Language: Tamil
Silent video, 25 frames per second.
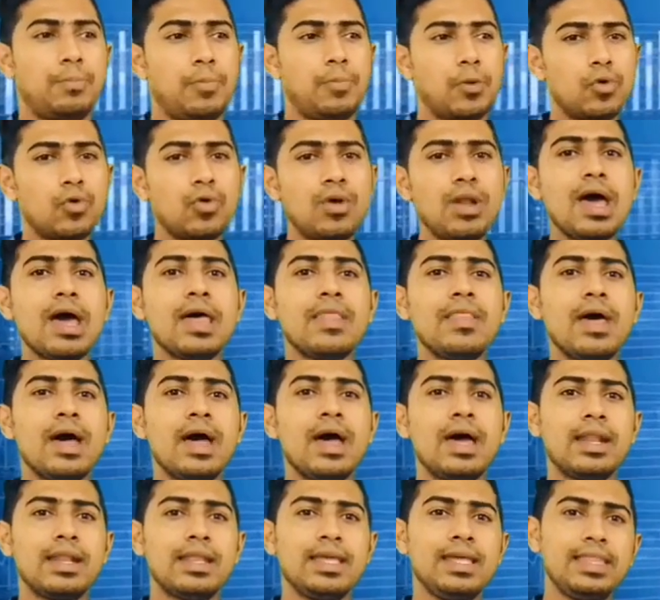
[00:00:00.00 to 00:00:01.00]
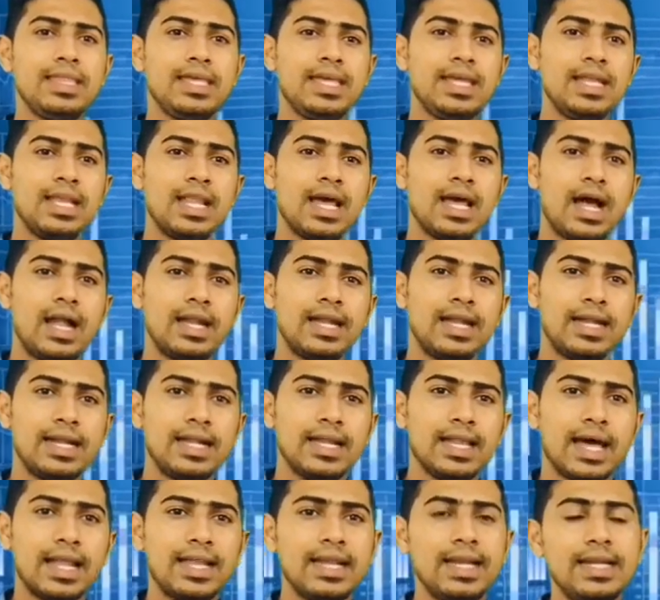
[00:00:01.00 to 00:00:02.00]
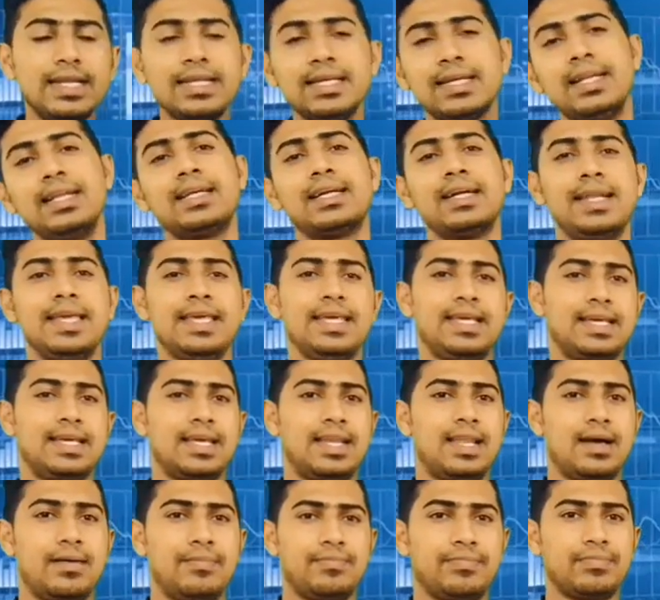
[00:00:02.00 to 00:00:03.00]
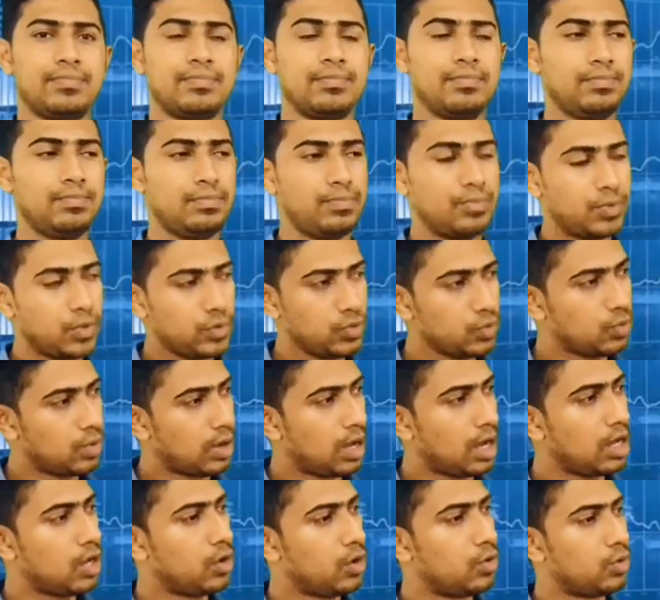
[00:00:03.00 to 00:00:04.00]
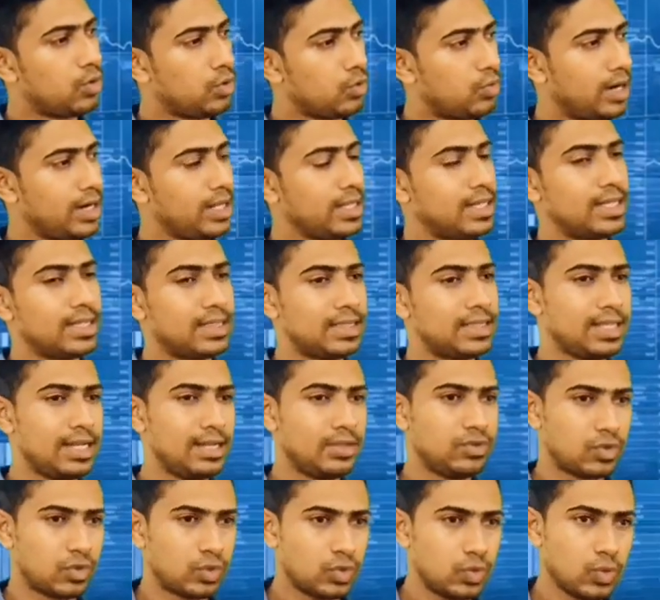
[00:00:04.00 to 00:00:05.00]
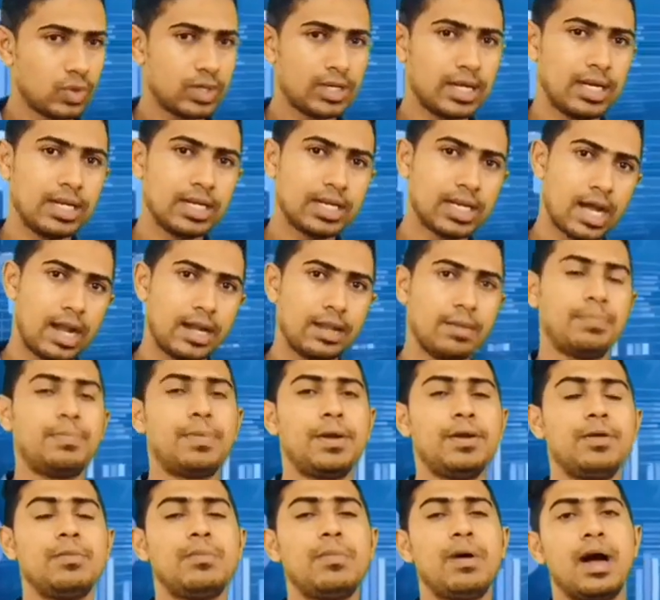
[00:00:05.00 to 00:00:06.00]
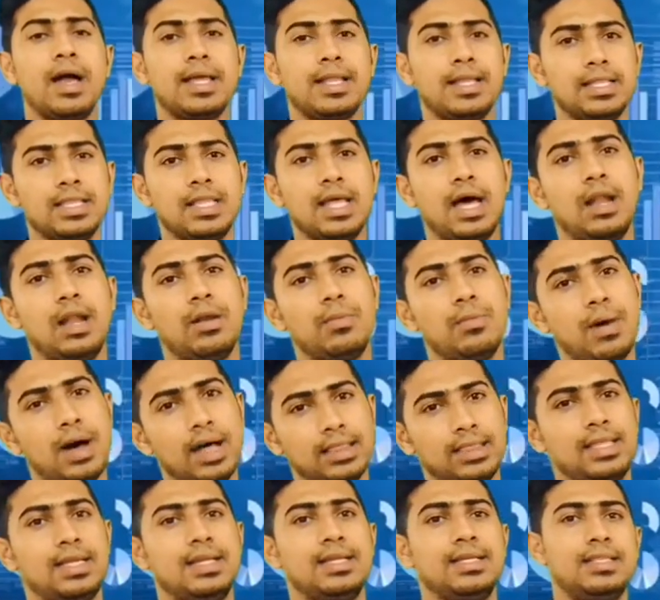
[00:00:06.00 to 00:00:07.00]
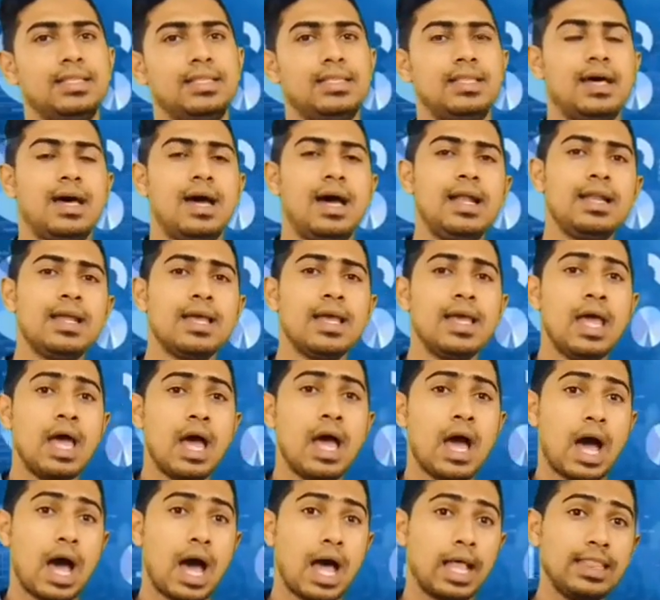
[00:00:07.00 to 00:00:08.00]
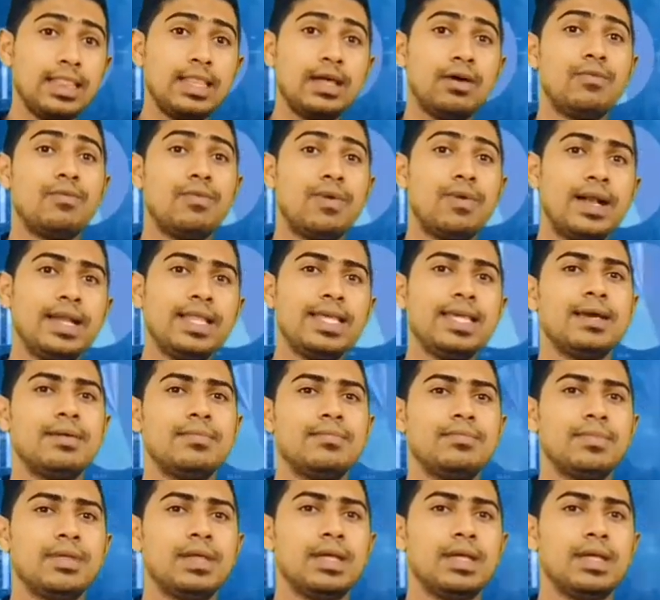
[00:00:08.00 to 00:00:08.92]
பொருளாதார ரீதியிலான நலன்கள் கிடைக்கலாம் பொதுவாக ஒரு வணிகத்தில் சொத்துக்கள் காணப்படுமாக இருந்தால் மாத்திரம்தான் அந்த வணிகம்